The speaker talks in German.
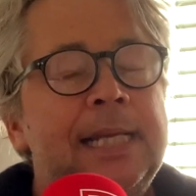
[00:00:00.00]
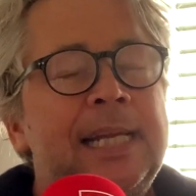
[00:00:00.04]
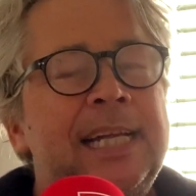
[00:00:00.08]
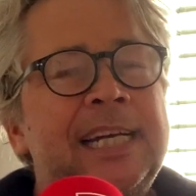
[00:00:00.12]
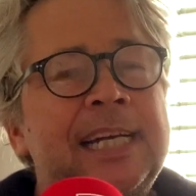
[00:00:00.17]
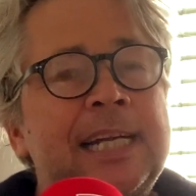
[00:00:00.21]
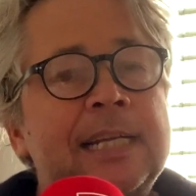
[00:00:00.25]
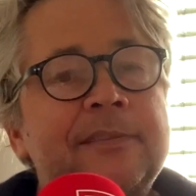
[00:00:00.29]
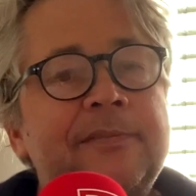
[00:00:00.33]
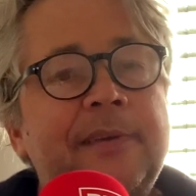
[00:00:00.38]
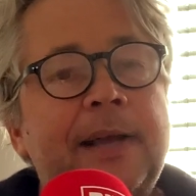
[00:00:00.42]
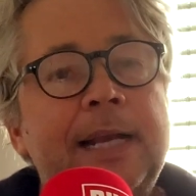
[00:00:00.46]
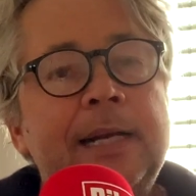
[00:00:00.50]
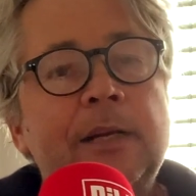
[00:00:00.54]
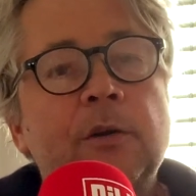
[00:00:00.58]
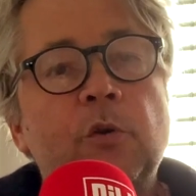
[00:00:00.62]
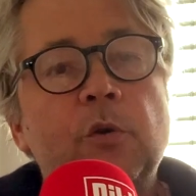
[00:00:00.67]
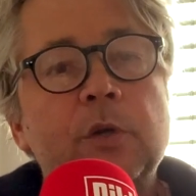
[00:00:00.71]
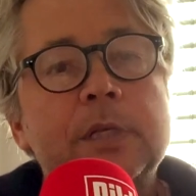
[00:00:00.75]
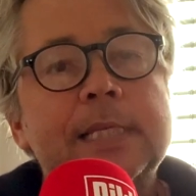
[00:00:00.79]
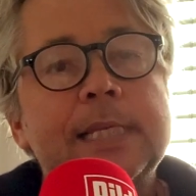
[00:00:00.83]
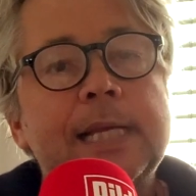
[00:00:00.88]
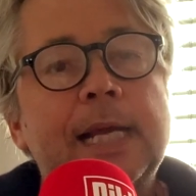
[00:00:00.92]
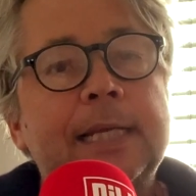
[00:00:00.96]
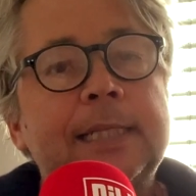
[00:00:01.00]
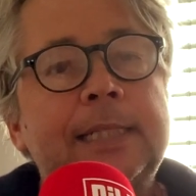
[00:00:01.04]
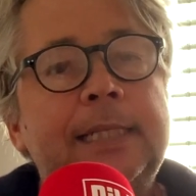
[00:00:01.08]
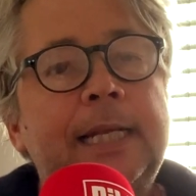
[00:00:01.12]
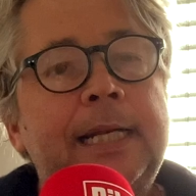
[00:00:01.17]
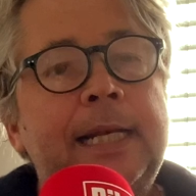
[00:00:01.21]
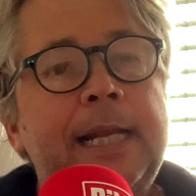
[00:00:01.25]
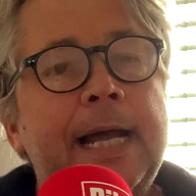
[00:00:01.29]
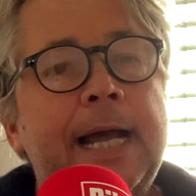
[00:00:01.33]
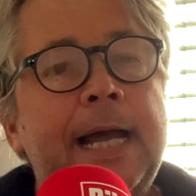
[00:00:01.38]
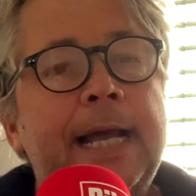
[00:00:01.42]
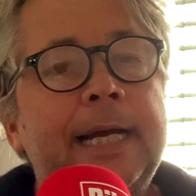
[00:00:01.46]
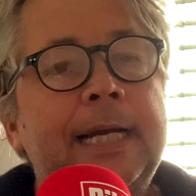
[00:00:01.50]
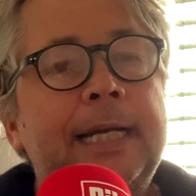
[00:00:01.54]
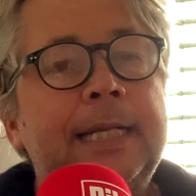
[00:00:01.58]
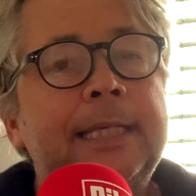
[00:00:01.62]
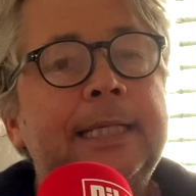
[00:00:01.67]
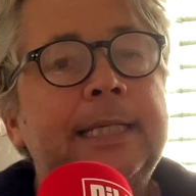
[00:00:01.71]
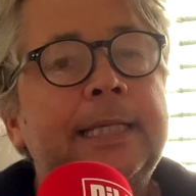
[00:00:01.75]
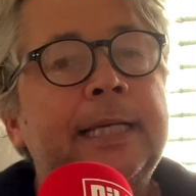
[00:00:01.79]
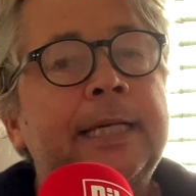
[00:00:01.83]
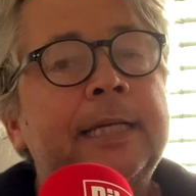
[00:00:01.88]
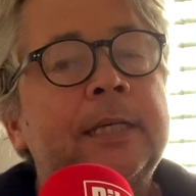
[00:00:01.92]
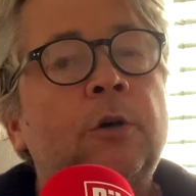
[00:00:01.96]
Das war ein Rucksack, den er eigentlich
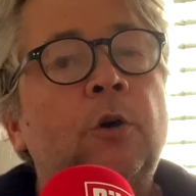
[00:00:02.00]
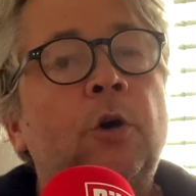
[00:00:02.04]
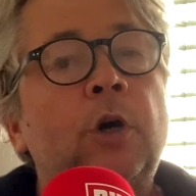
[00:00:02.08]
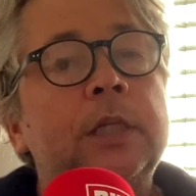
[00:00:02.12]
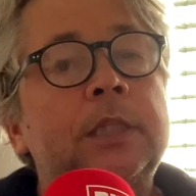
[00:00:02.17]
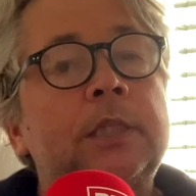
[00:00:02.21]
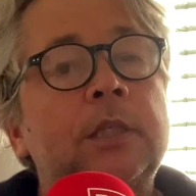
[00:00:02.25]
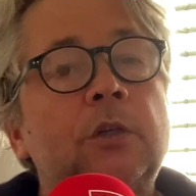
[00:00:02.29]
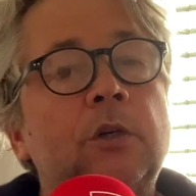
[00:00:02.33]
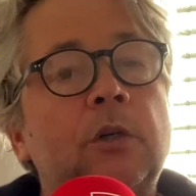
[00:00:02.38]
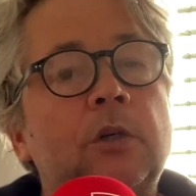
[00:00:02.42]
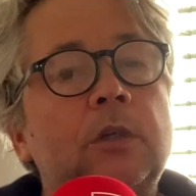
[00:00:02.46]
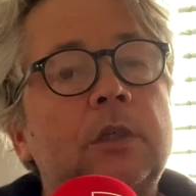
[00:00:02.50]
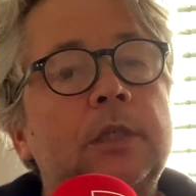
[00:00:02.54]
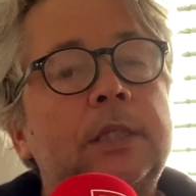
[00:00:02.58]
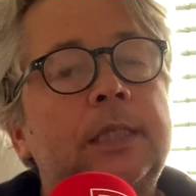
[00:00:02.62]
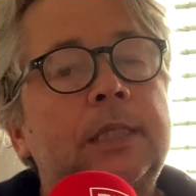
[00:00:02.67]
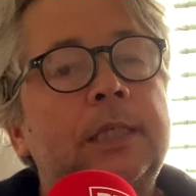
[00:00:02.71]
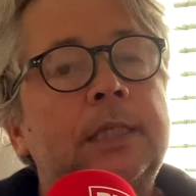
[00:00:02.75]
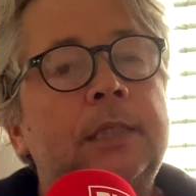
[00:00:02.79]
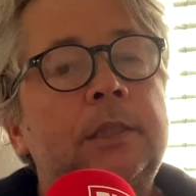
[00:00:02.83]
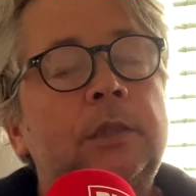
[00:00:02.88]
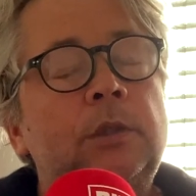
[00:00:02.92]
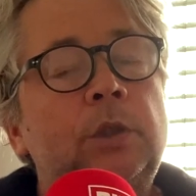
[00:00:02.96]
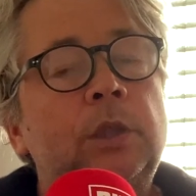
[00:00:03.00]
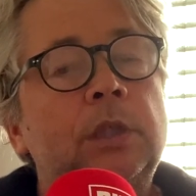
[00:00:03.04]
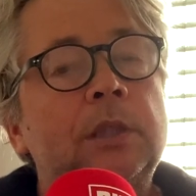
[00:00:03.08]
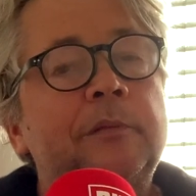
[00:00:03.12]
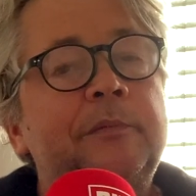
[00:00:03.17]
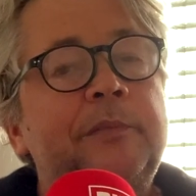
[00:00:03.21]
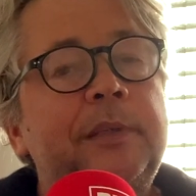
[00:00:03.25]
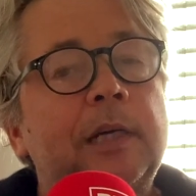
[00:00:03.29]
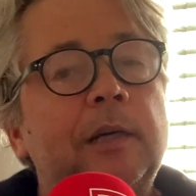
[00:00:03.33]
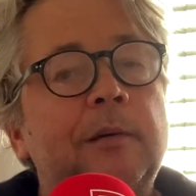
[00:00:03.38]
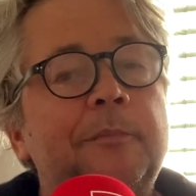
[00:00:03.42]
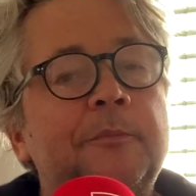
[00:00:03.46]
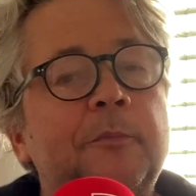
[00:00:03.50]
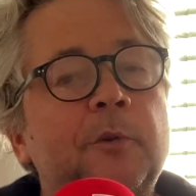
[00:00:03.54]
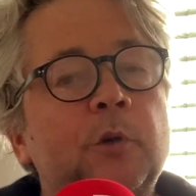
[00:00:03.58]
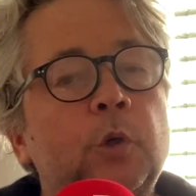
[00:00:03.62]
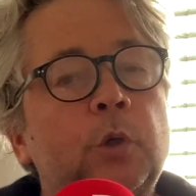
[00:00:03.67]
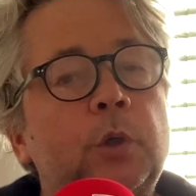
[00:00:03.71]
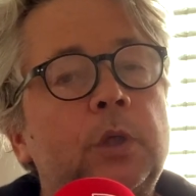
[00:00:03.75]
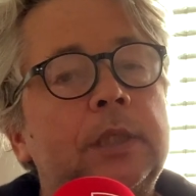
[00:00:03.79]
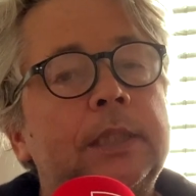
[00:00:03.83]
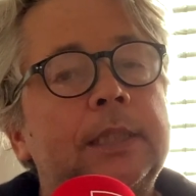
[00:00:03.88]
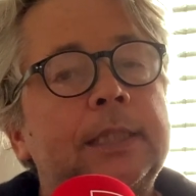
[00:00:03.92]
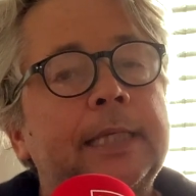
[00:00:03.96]
hier, heute noch äh, irgendwie auf dem
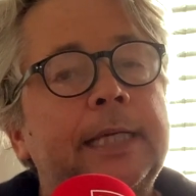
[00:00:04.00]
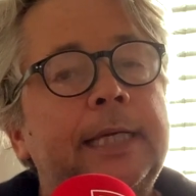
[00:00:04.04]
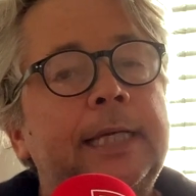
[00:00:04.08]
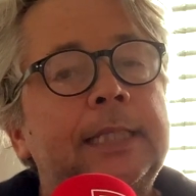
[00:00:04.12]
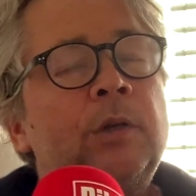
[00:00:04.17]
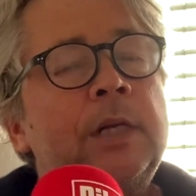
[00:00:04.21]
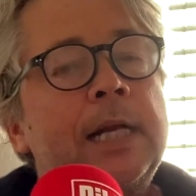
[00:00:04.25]
Rücken trägt.